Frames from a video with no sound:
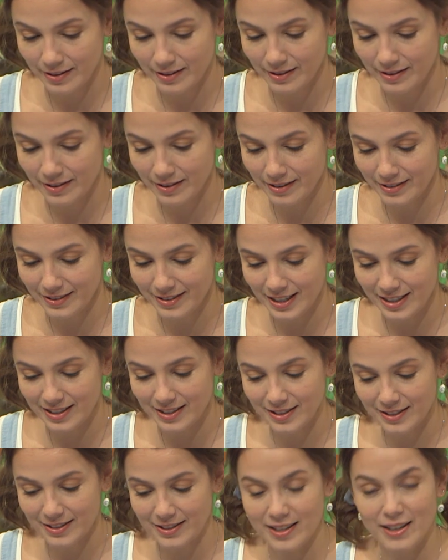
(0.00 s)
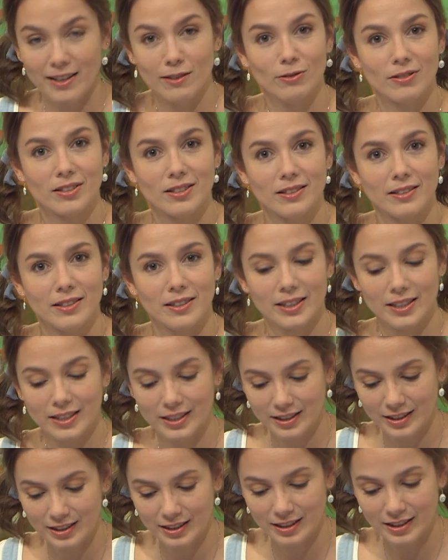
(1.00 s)
Äh, das ist ja
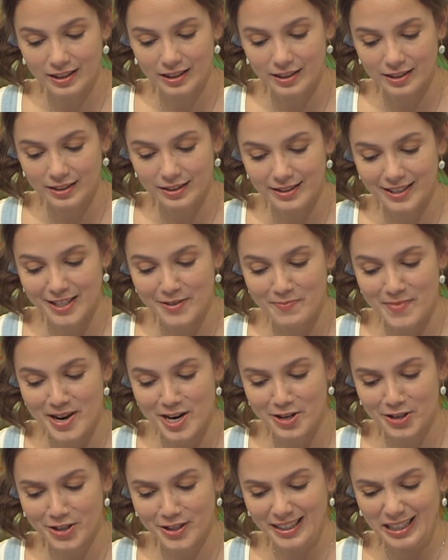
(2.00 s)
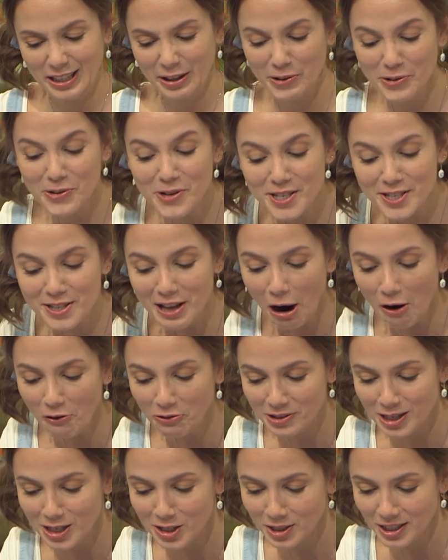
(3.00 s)
lustig. Die Menschen grüßen
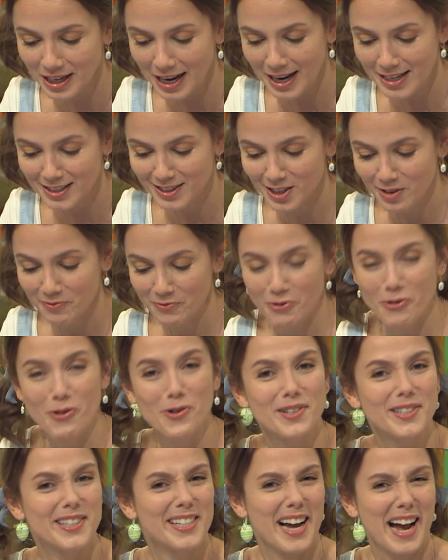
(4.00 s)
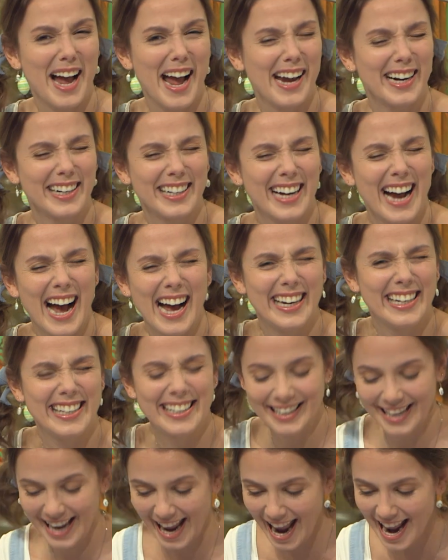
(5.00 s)
auf der Straße, obwohl sie einen gar
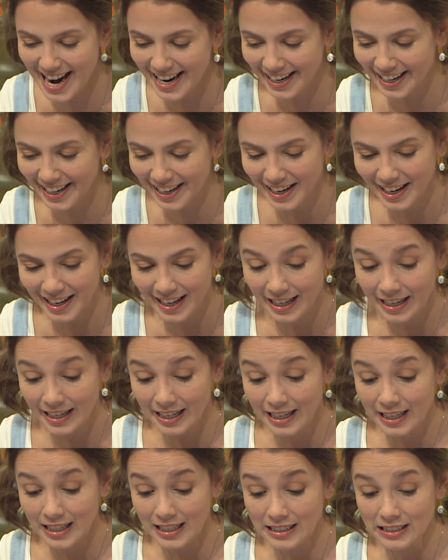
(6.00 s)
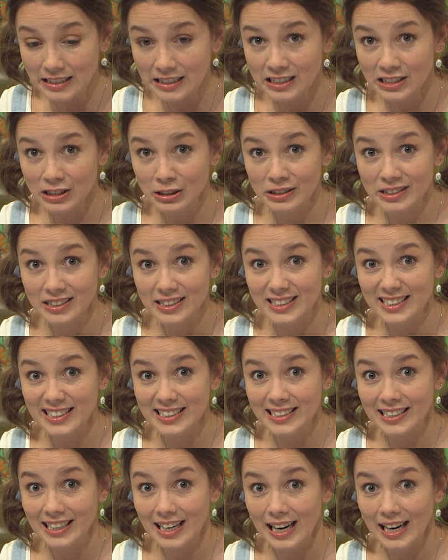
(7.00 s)
nicht kennen. Und
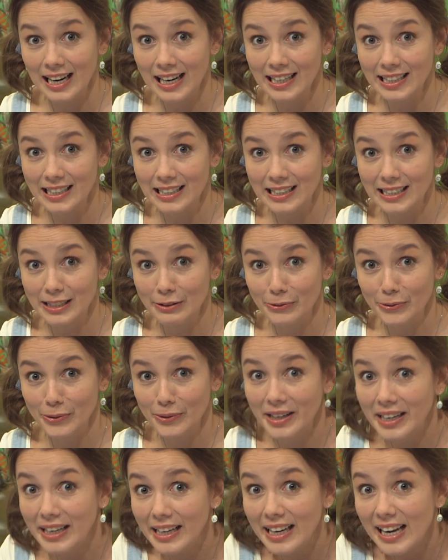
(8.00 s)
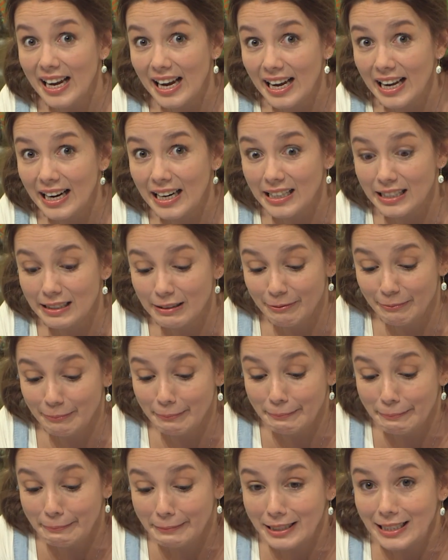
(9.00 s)
sie radeln ohne
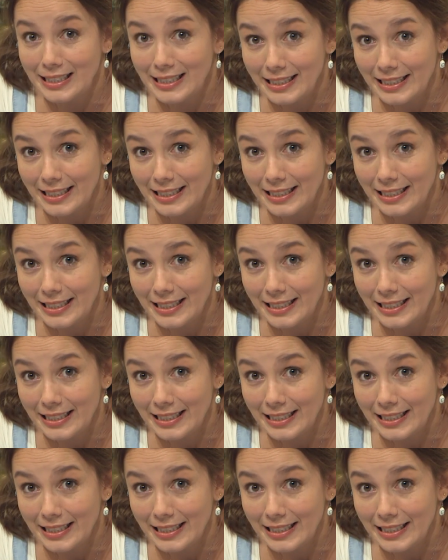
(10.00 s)
Helm.